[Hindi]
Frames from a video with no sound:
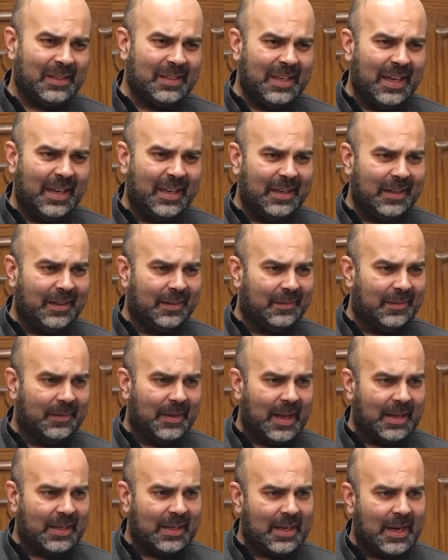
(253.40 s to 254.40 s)
ये
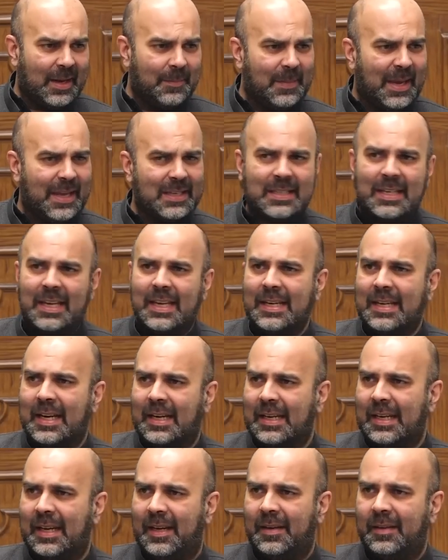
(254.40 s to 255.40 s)
अगर हम ऐसे ही
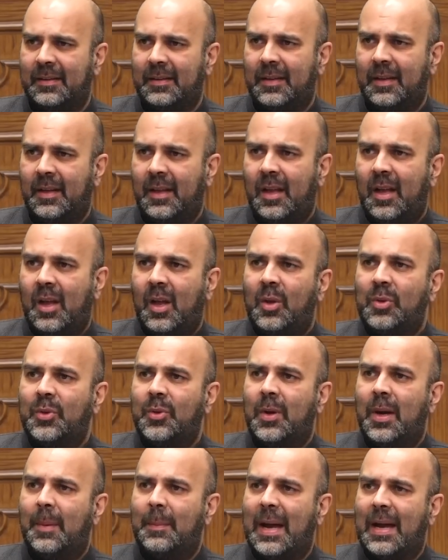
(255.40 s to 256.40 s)
रखें
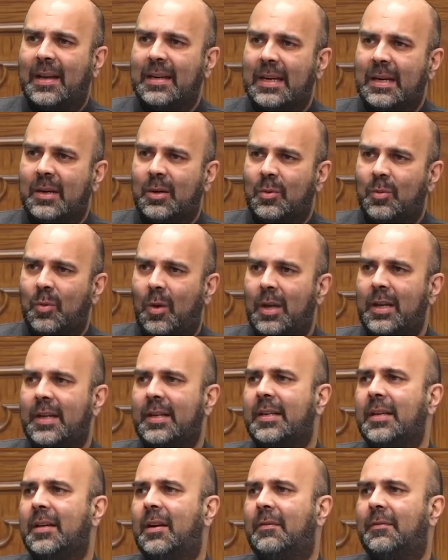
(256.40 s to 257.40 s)
तो हमारी
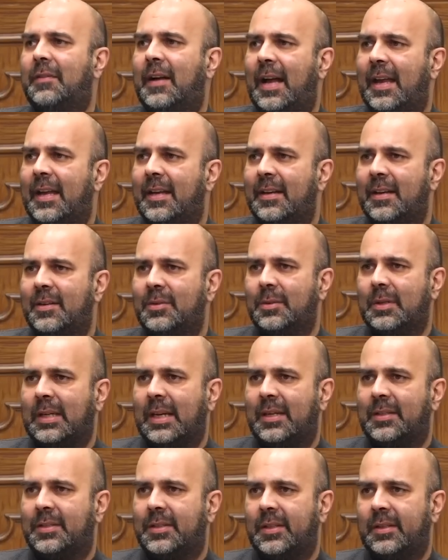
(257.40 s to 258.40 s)
क्वालिटी ऑफ हायर
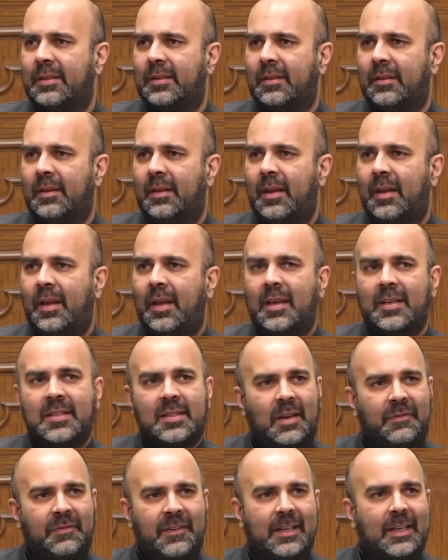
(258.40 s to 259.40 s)
एजुकेशन
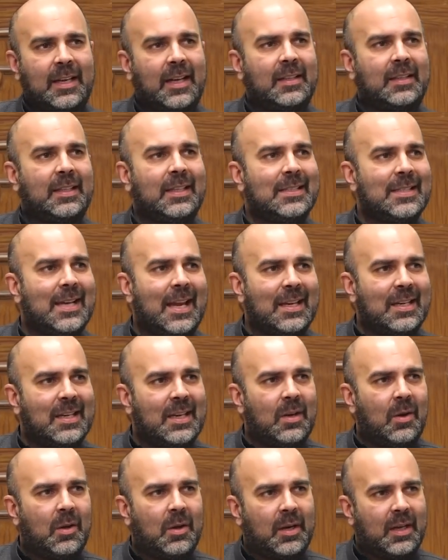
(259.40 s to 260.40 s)
सफ़र करती
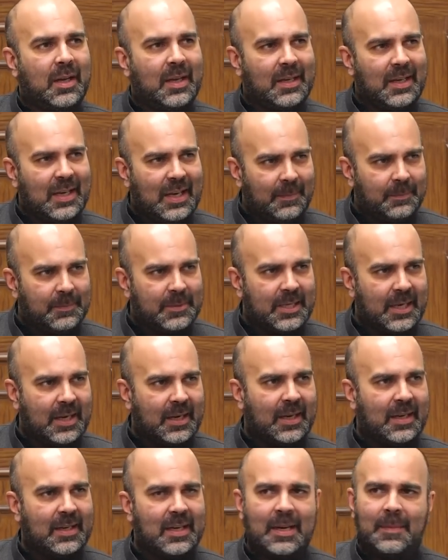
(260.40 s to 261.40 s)
जाएगी और गरीब से
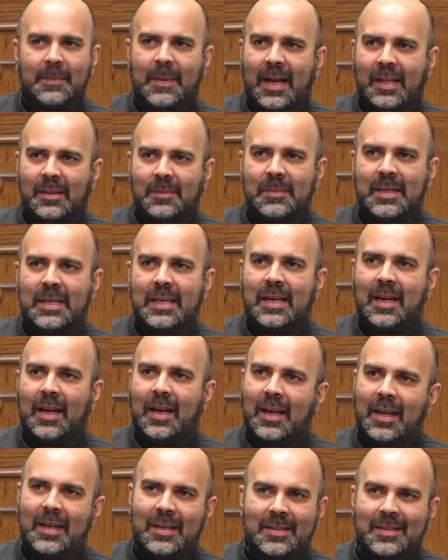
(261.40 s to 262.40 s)
गरीब आदमी का
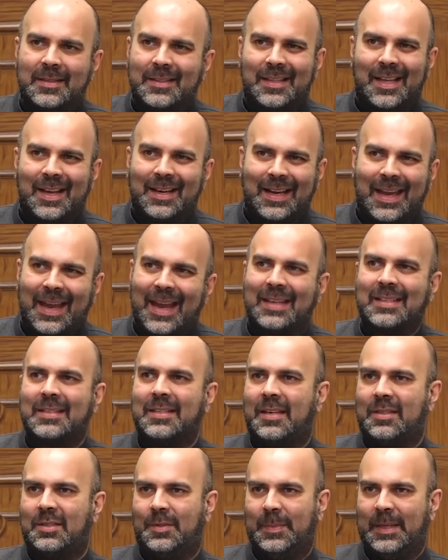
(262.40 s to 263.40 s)
इस तक
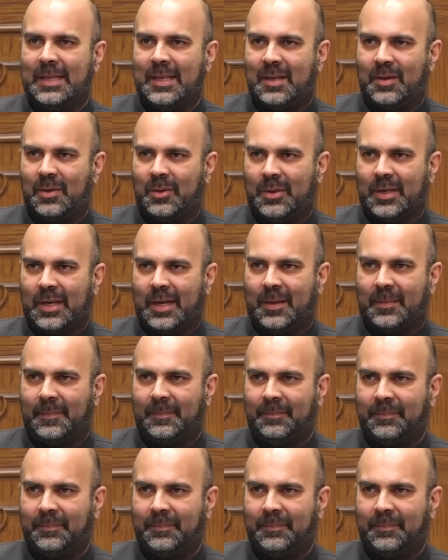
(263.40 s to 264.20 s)
एक्सेस भी नहीं होगा